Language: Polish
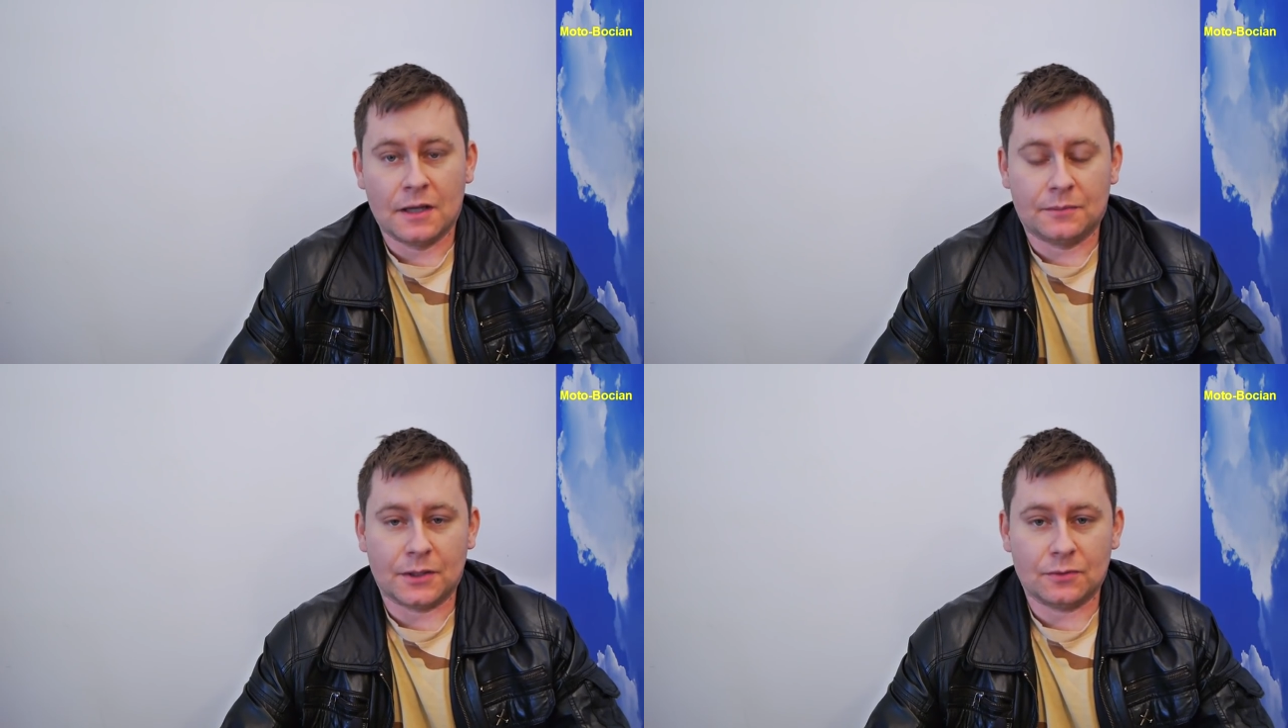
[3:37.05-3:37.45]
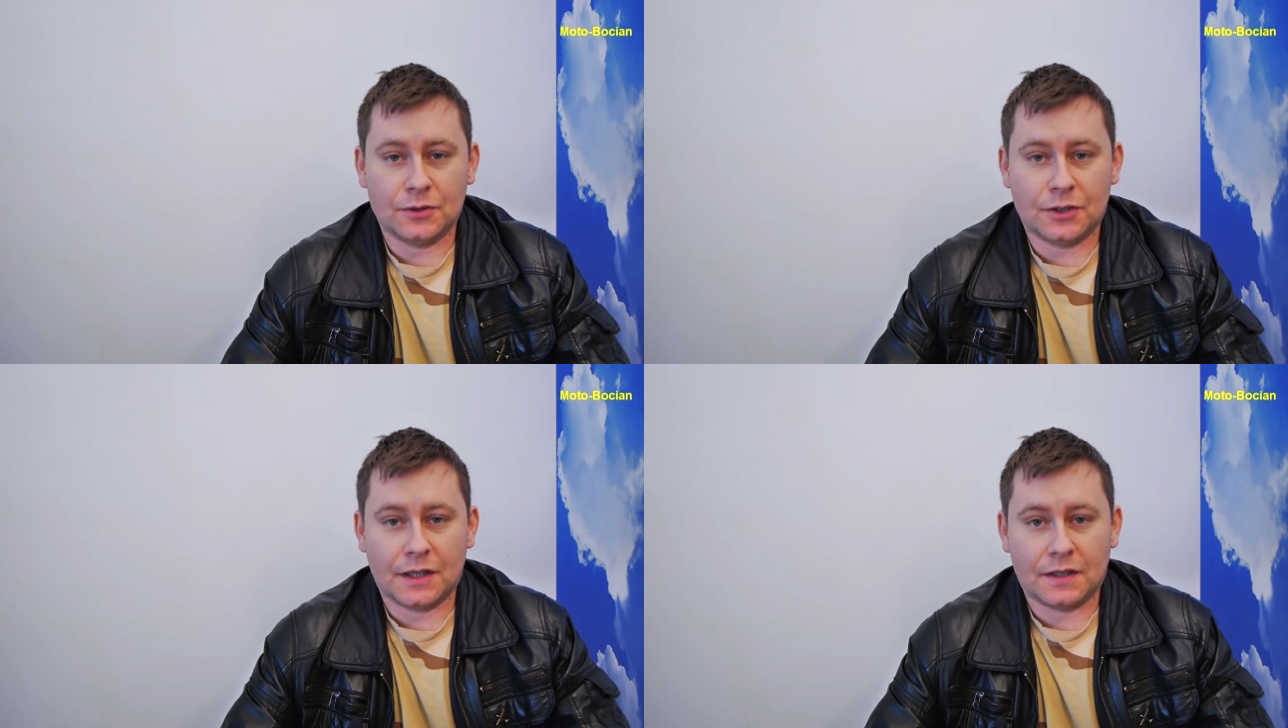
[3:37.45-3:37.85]

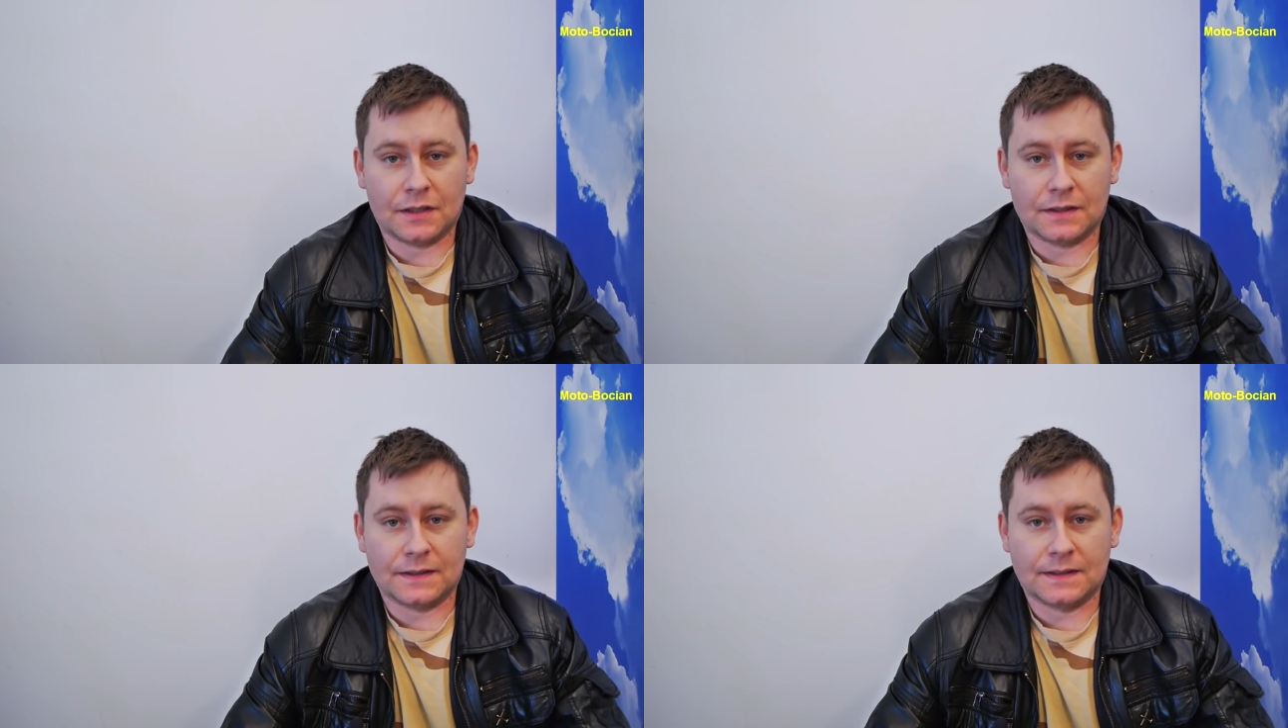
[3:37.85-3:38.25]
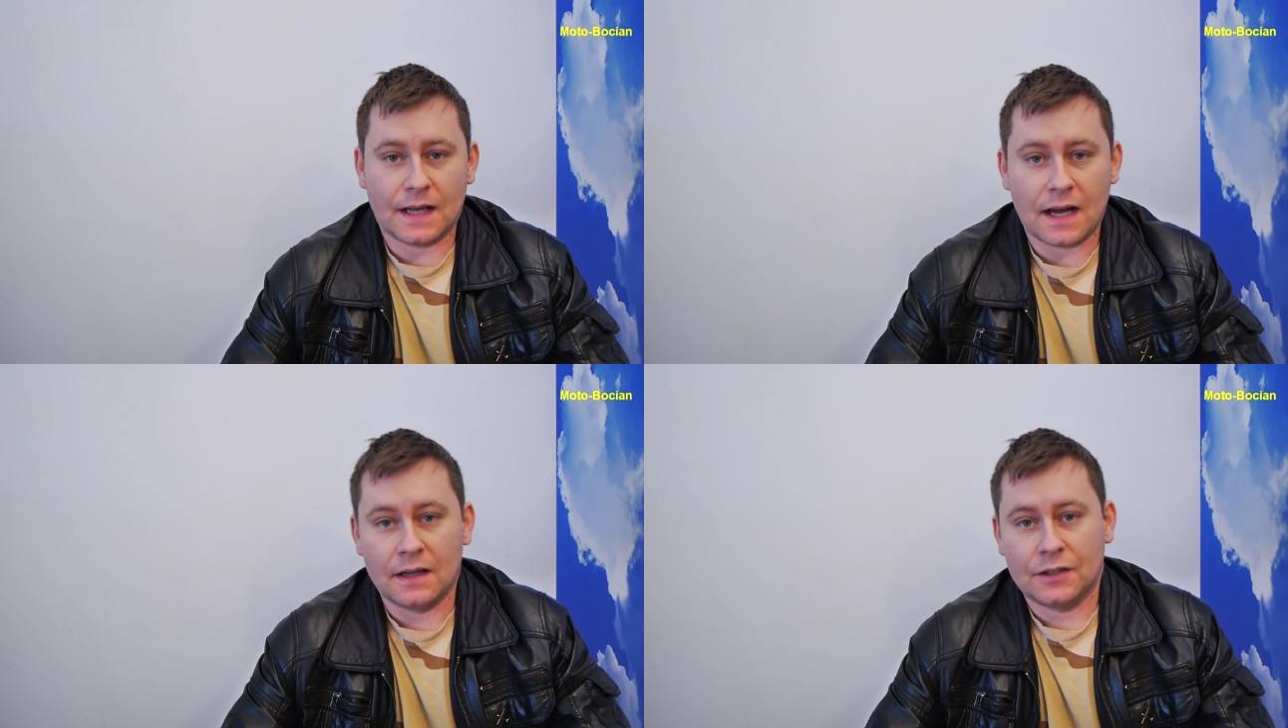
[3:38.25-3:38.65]
mianowicie
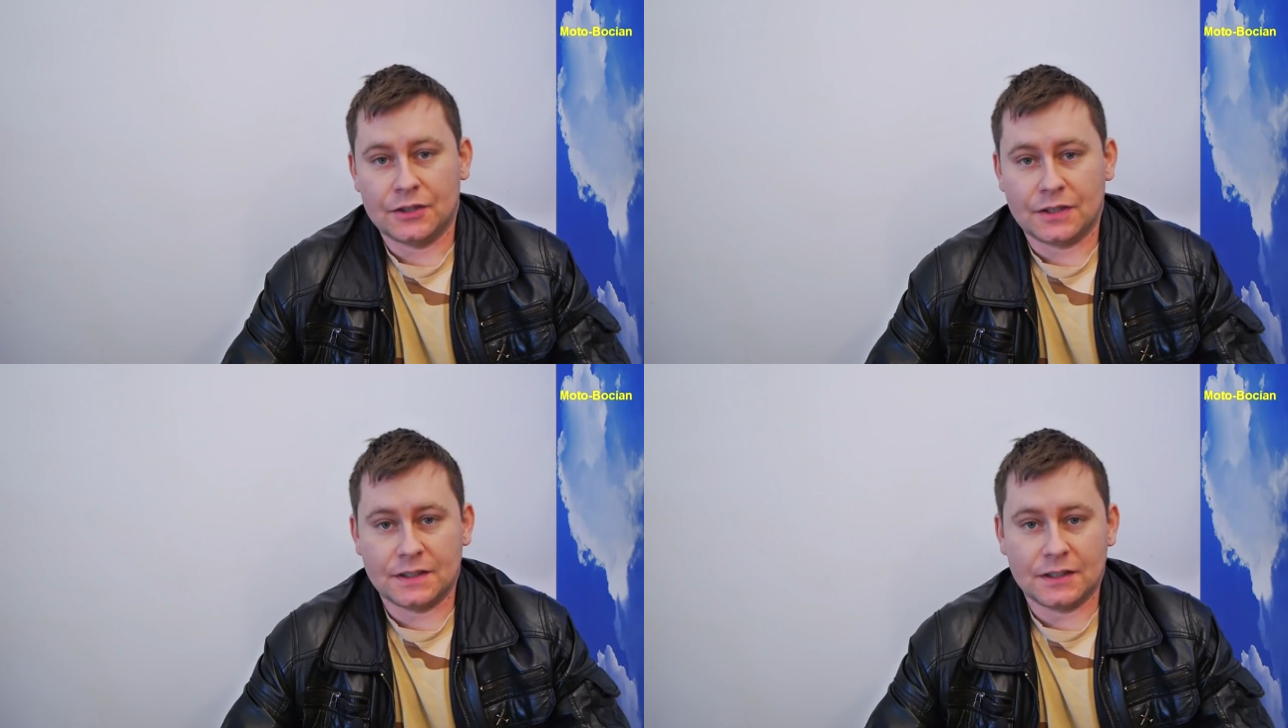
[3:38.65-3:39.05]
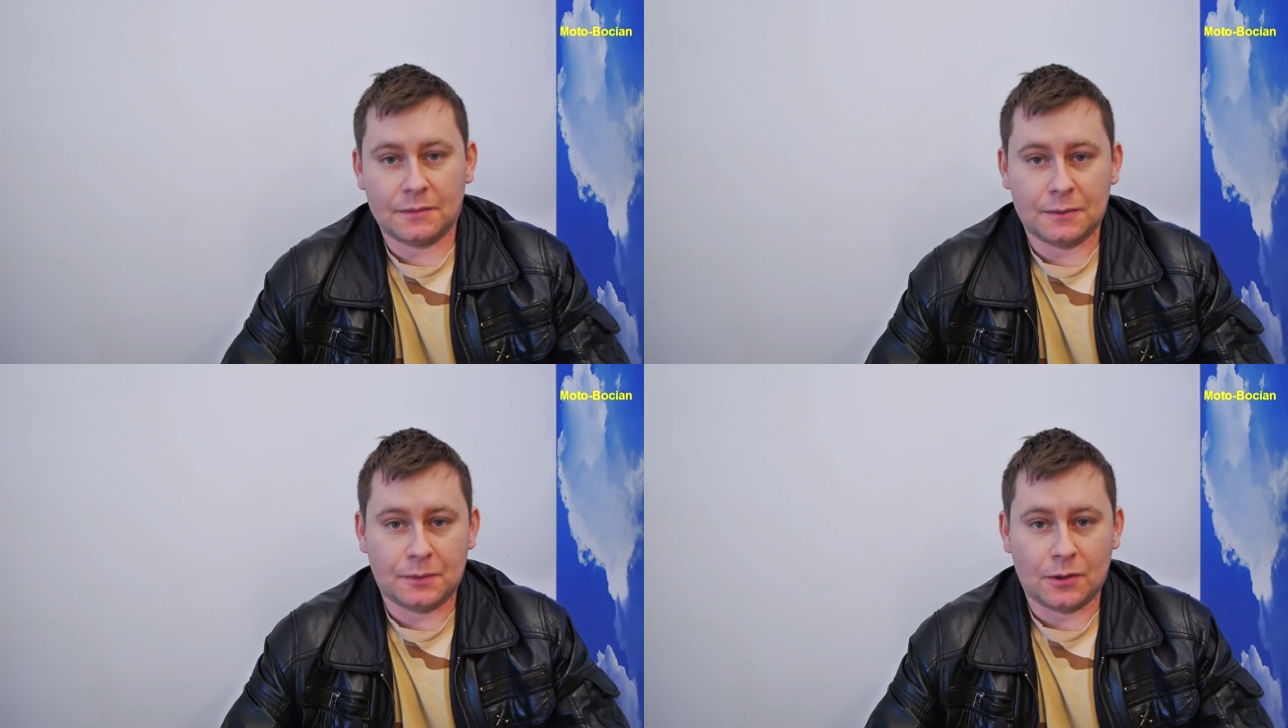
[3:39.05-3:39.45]
za
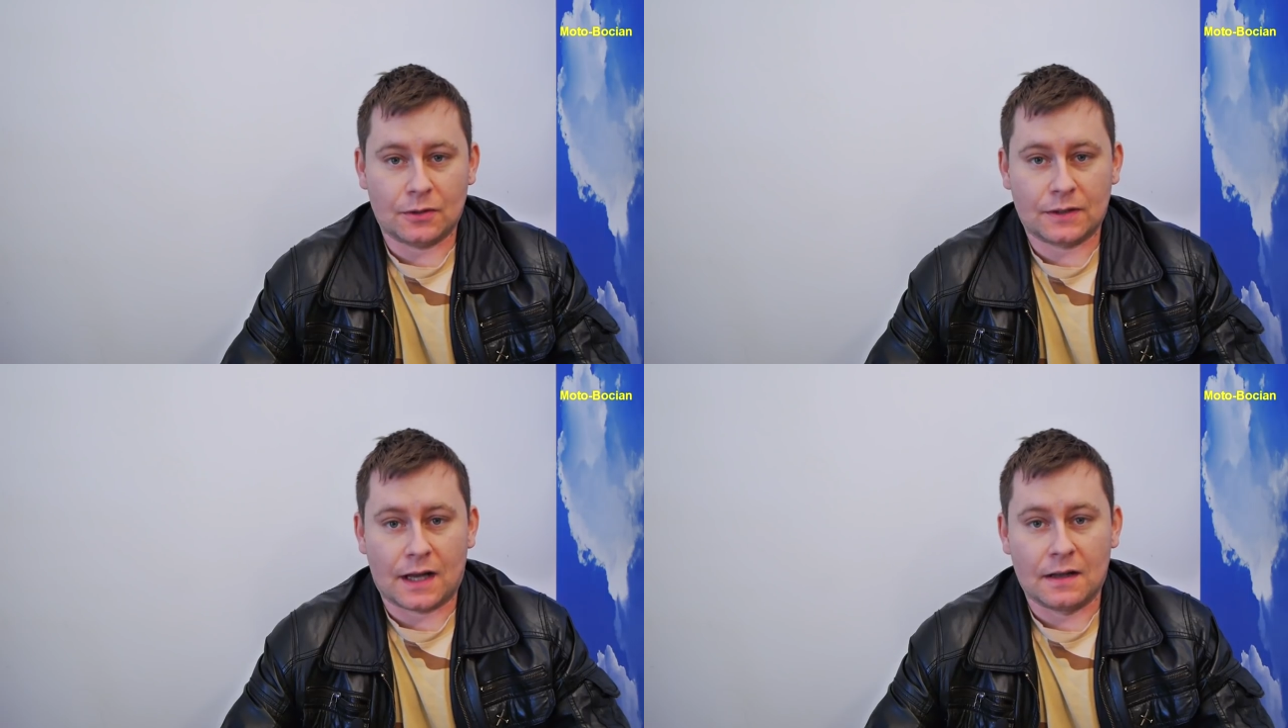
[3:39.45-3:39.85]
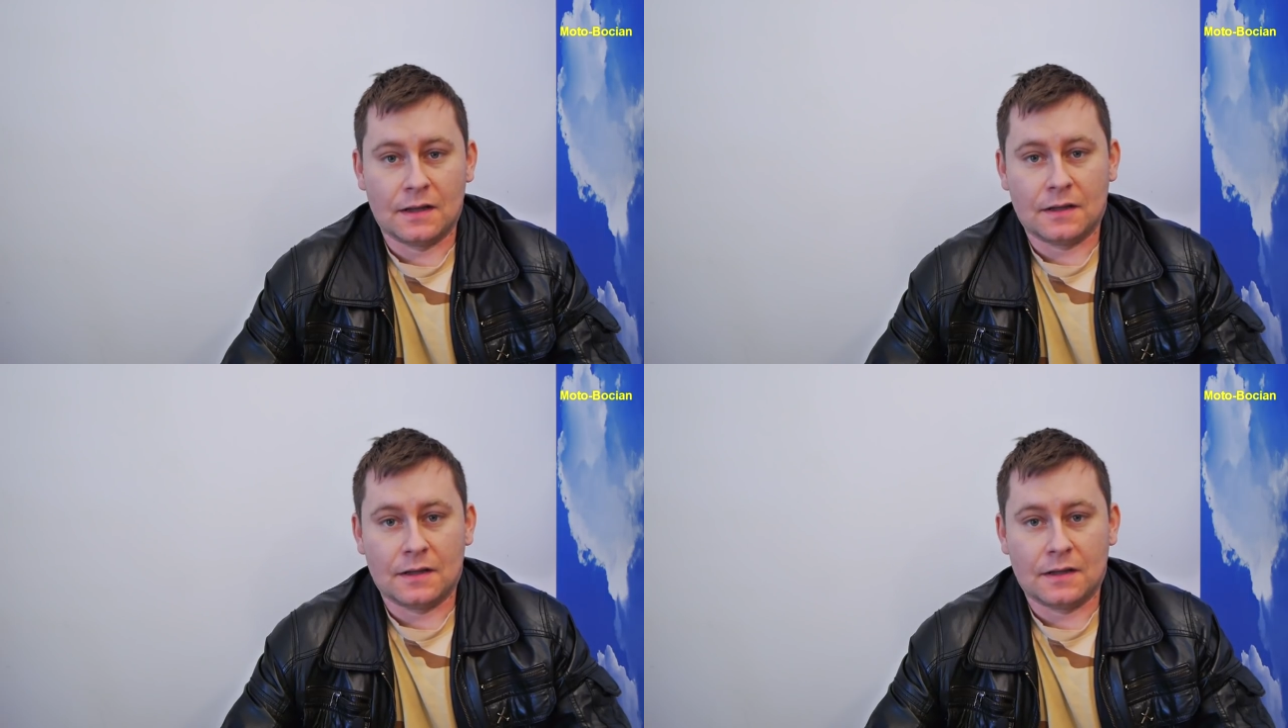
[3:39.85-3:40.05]
siedzeniami pilota